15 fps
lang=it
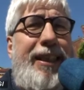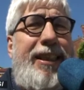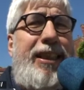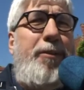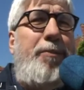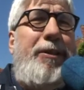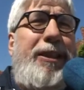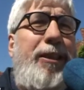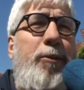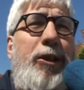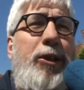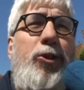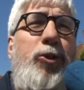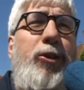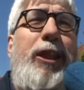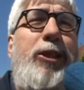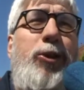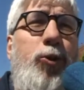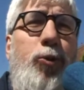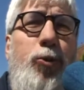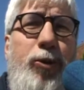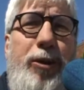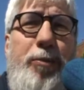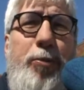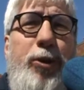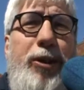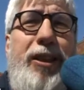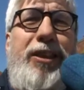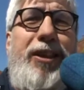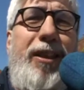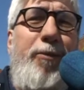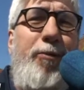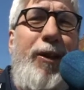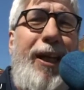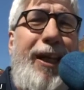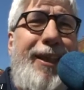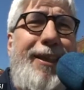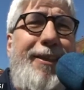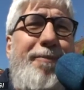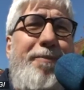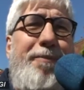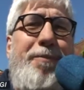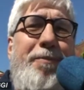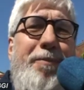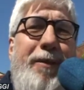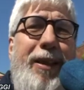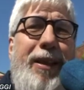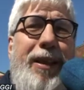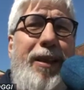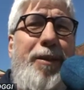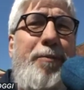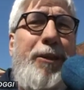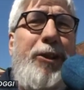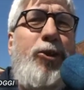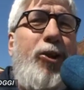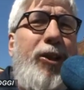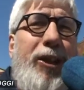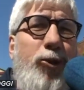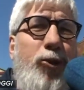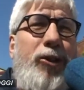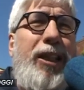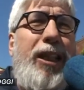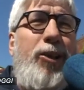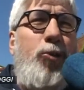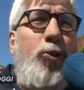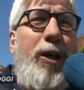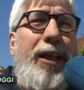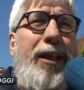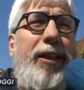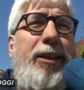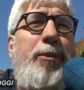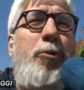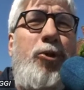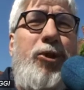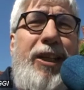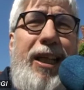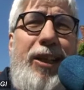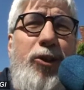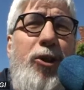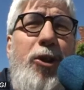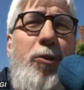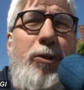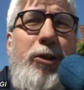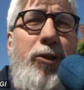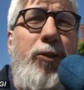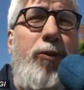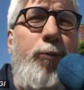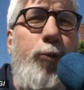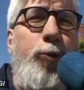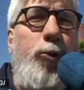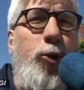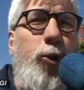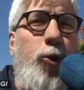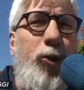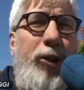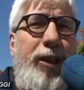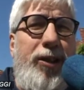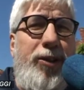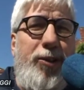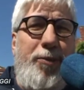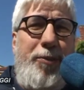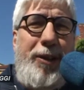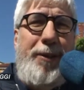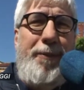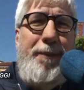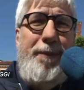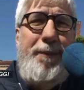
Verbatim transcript: Se pensiamo che da soli potercela fare, penso che la società attuale ha dimostrato che questo non funziona, insomma.